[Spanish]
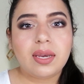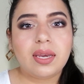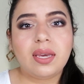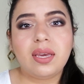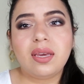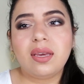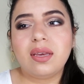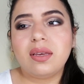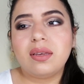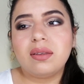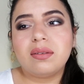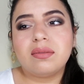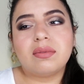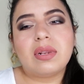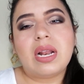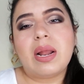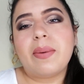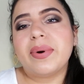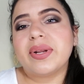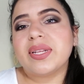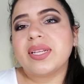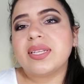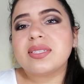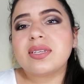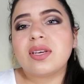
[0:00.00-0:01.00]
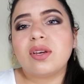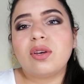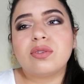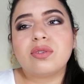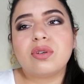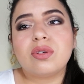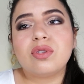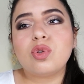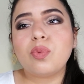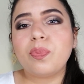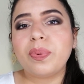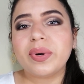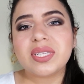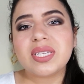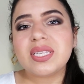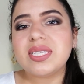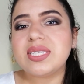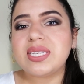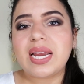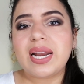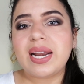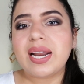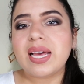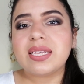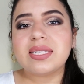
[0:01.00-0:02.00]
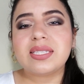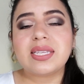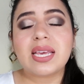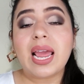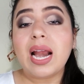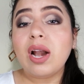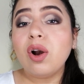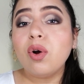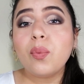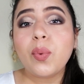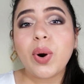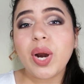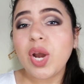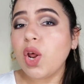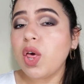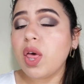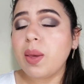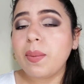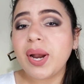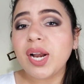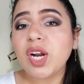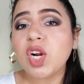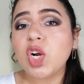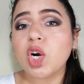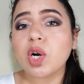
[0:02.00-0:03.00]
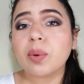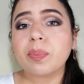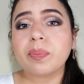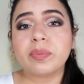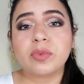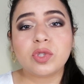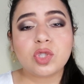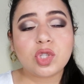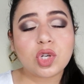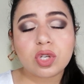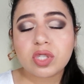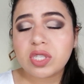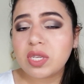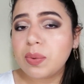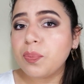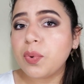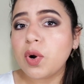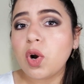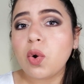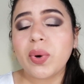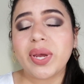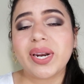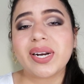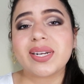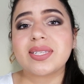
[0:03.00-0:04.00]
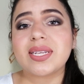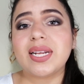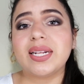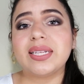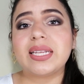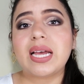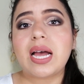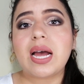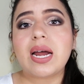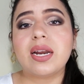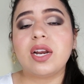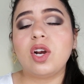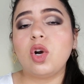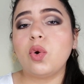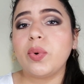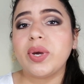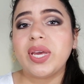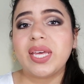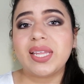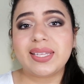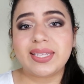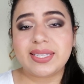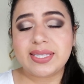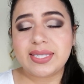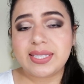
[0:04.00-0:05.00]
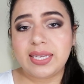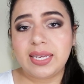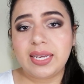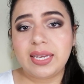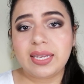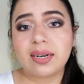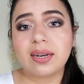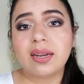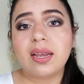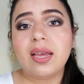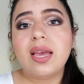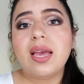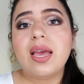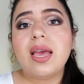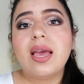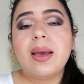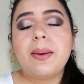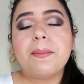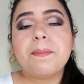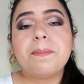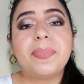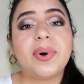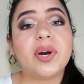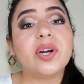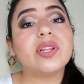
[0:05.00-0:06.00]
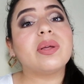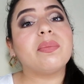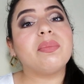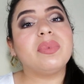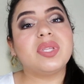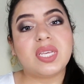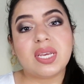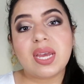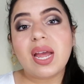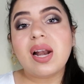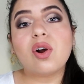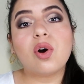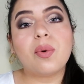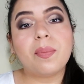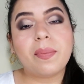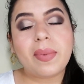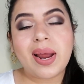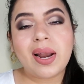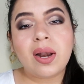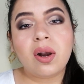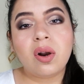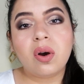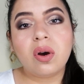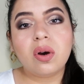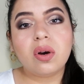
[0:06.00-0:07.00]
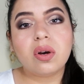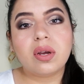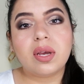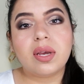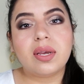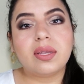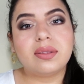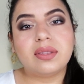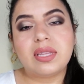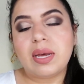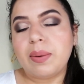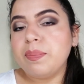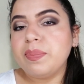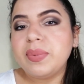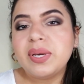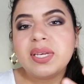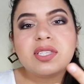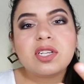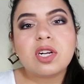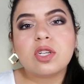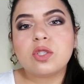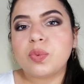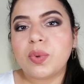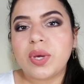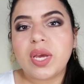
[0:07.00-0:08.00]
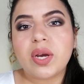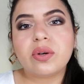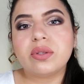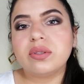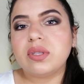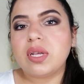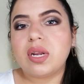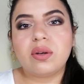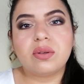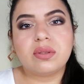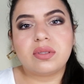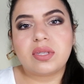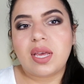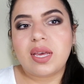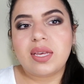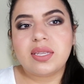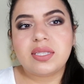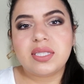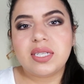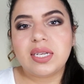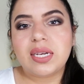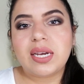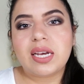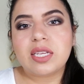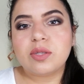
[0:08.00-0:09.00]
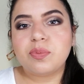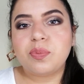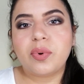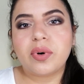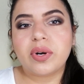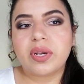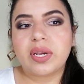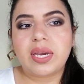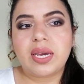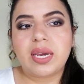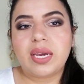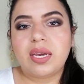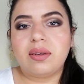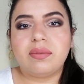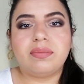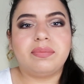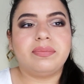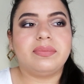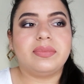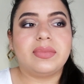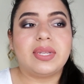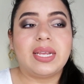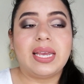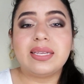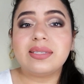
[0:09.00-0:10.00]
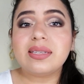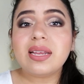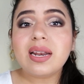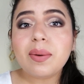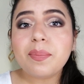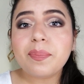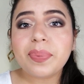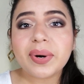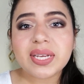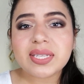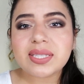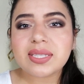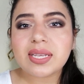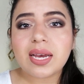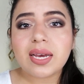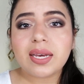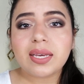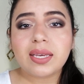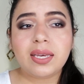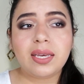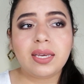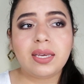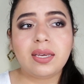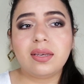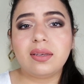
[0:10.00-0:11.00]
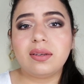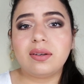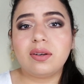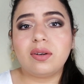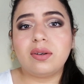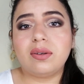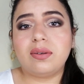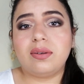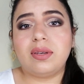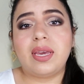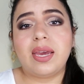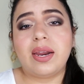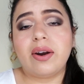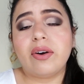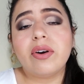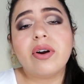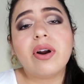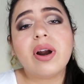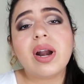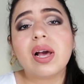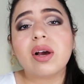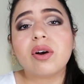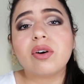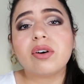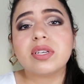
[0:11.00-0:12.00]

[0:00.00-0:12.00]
y la verdad es que yo soy súper sincera, sea lo bueno de Belcor, yo siempre lo voy a resaltar y lo voy a decir, pero también si hay algo malo, también se los voy a contar a ustedes, chicas, porque es de la empresa y quiero o no la